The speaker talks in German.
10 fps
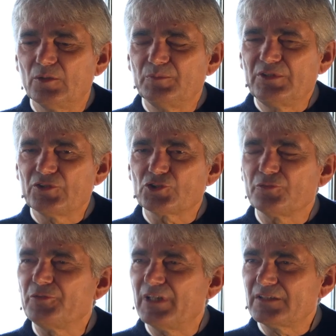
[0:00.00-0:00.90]
um dieses Schiff
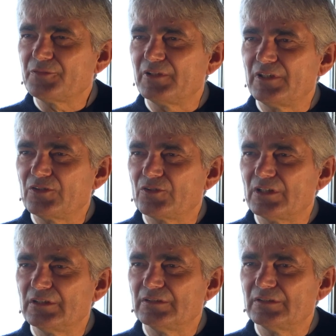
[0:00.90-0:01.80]
fahrtfähig zu
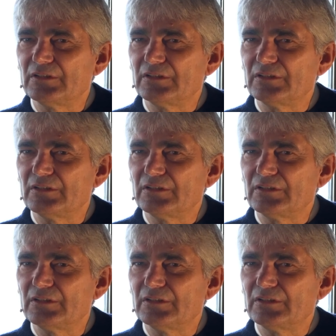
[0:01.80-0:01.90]
halten. Ne?